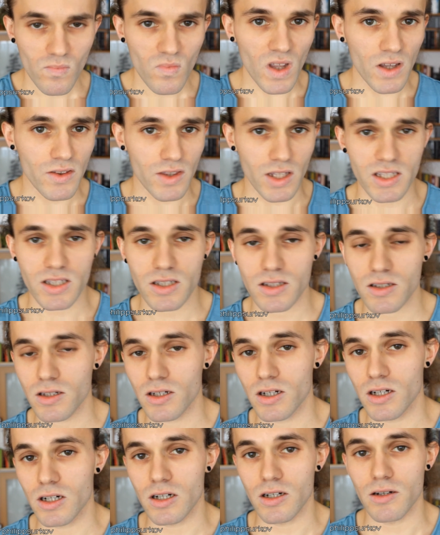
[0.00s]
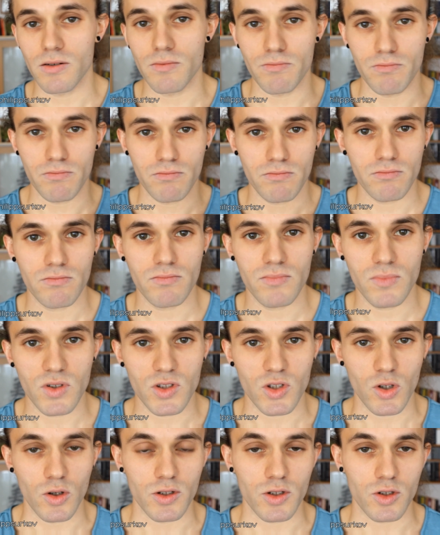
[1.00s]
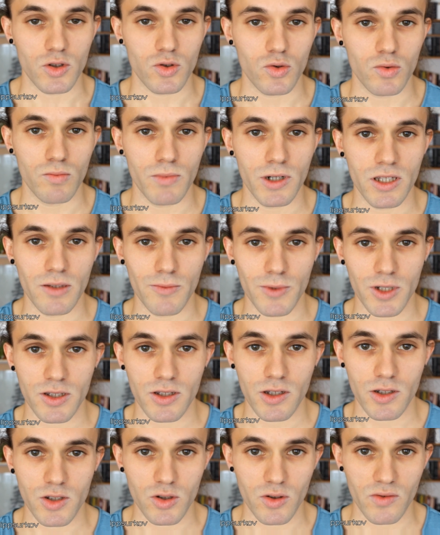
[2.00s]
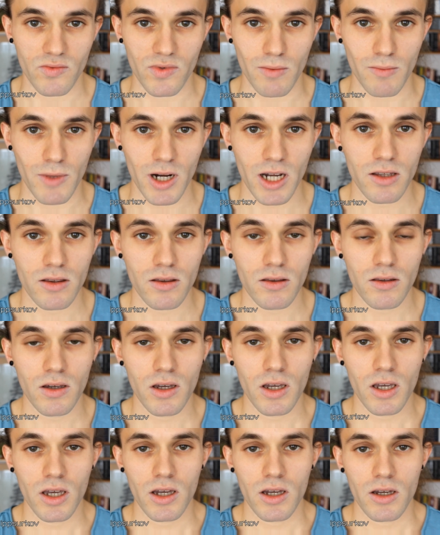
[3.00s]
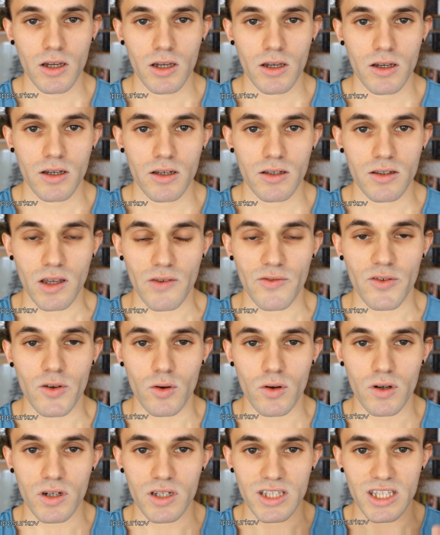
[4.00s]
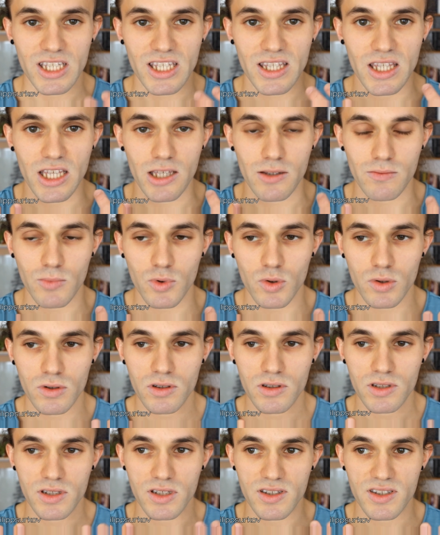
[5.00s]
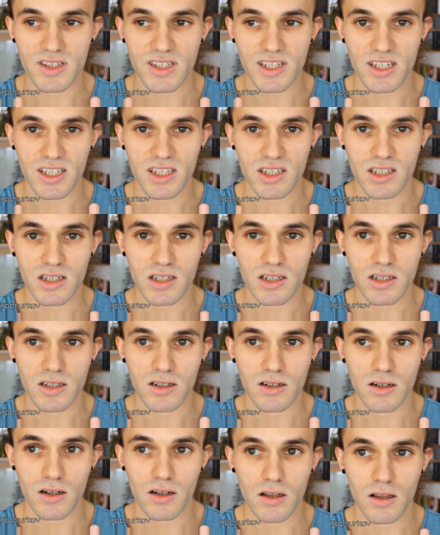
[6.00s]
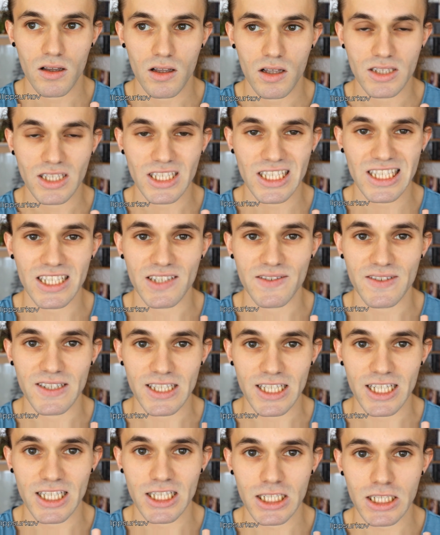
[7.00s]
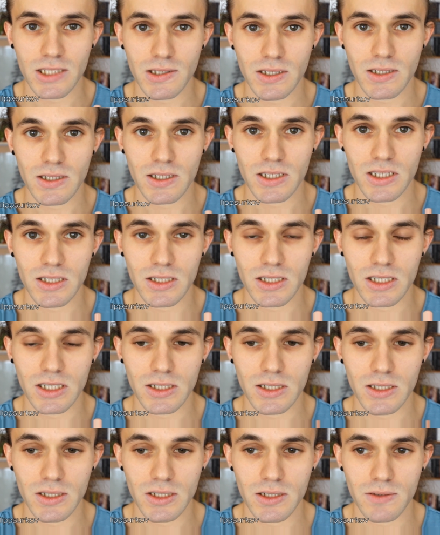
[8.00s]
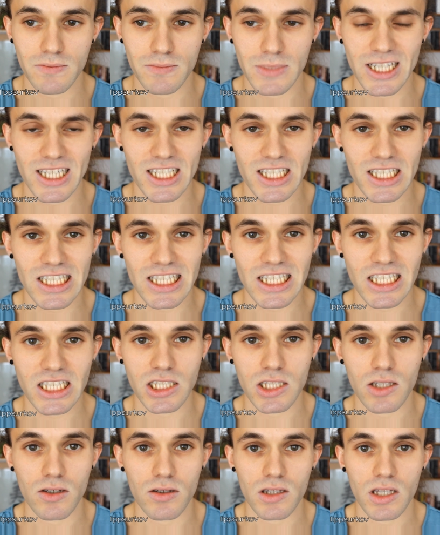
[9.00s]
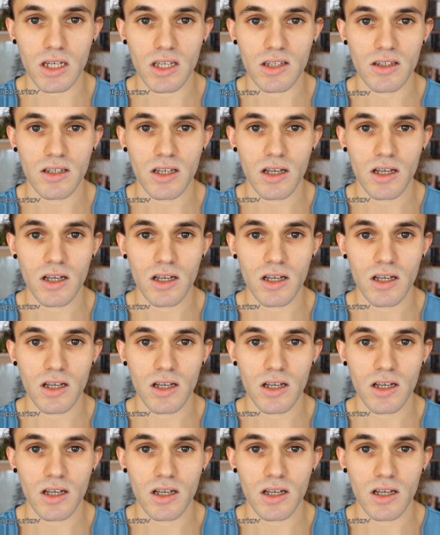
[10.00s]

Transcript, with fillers: Das äh, solltest du bei der Meditation vermeiden. Dafür den Mund, die Zähne nicht aufeinander äh, beißen lassen, sondern